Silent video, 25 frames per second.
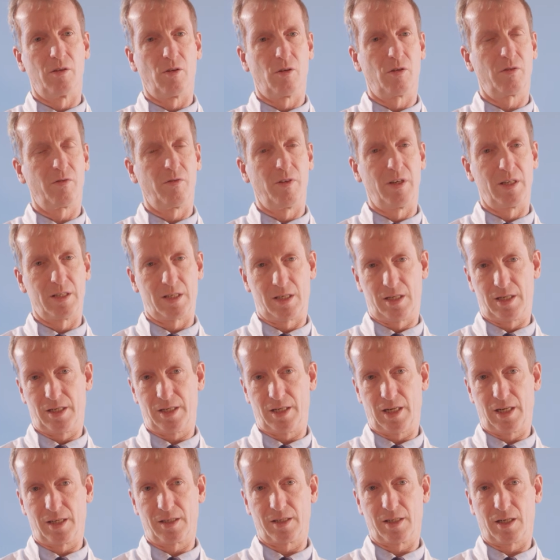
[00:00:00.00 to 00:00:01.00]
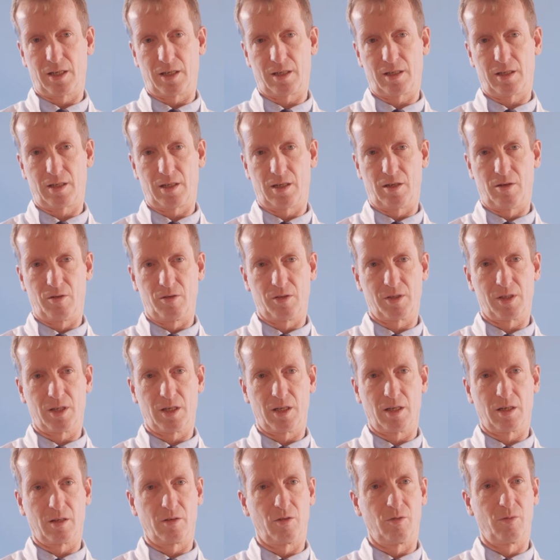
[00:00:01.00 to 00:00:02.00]
noch wesentlich exaktere
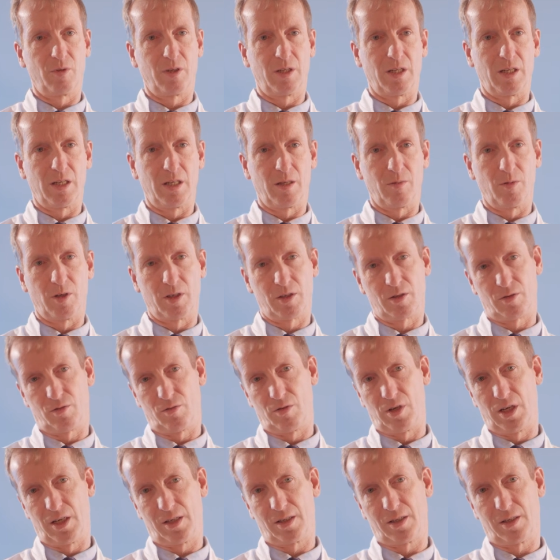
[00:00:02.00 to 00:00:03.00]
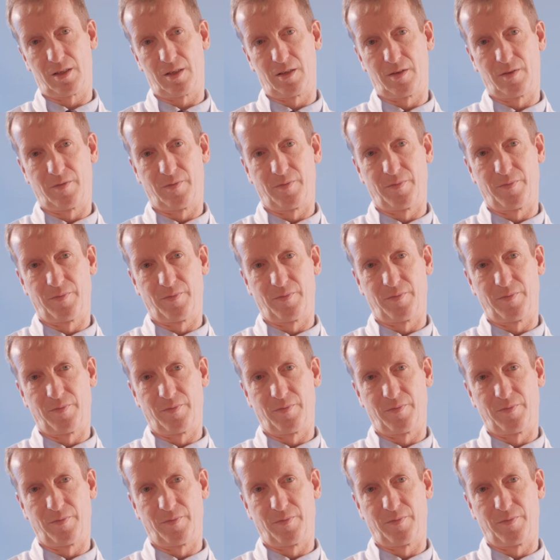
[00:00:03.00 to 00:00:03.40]
Aussagen über die Leber zulässt.